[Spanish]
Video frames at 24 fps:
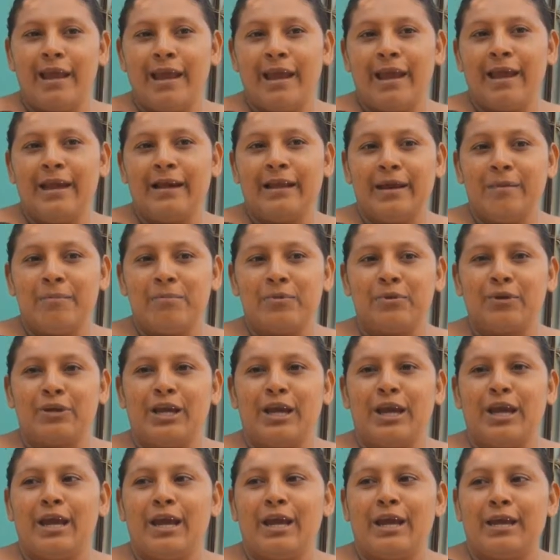alegre,
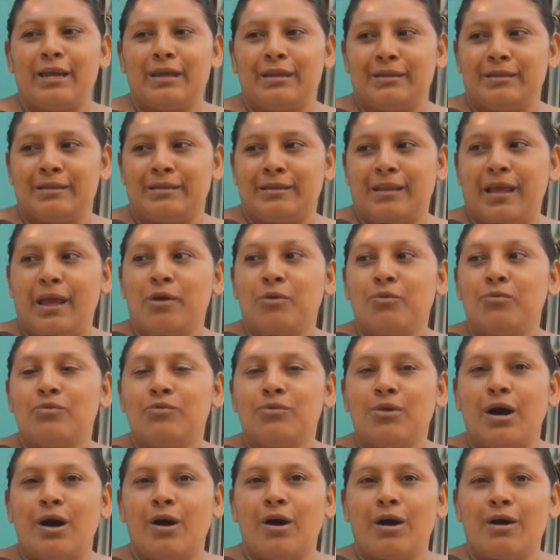porque tengo
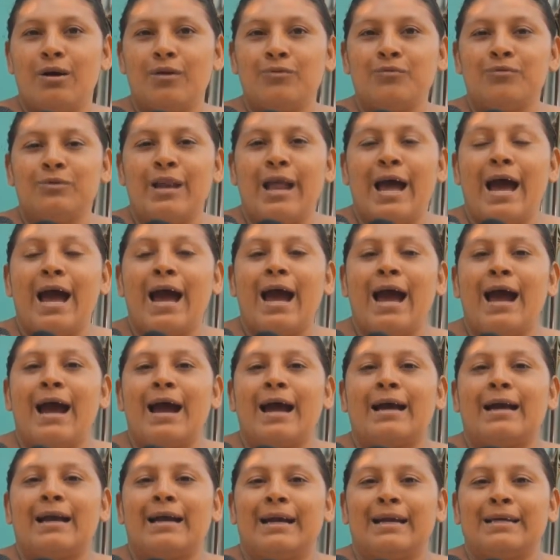
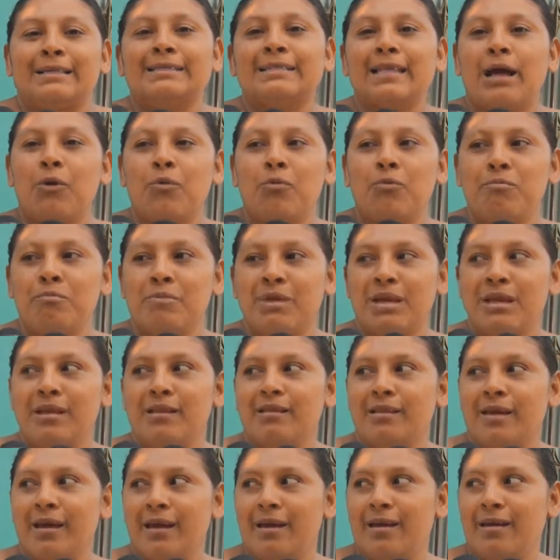una, casa
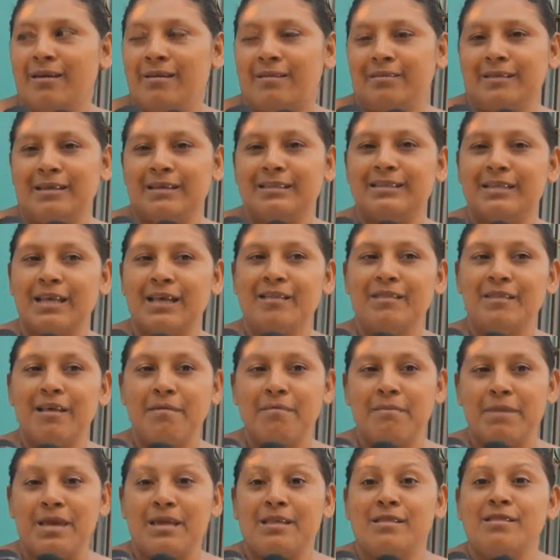humilde,
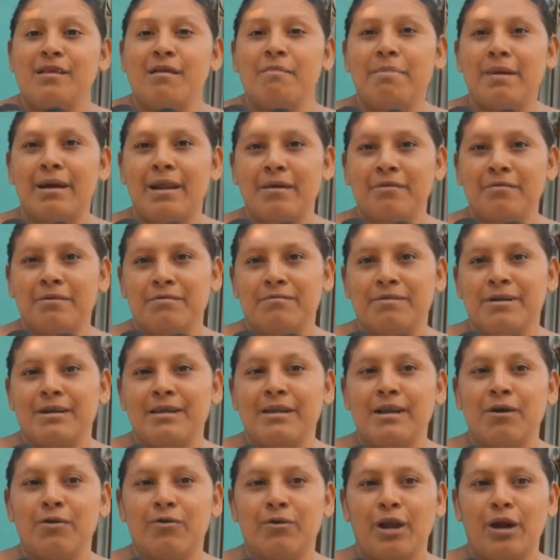decentemente para
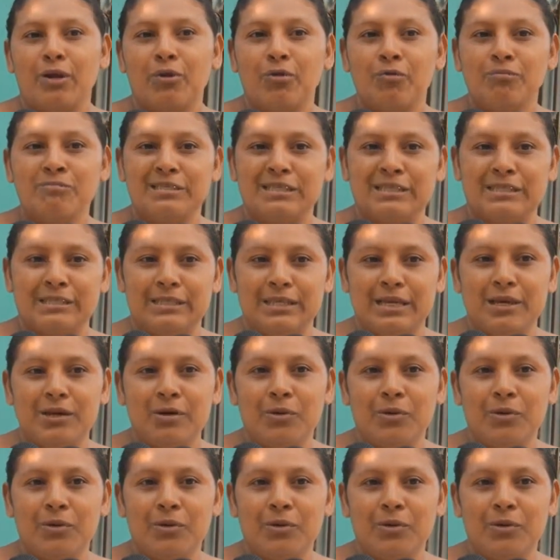vivir ahora con mis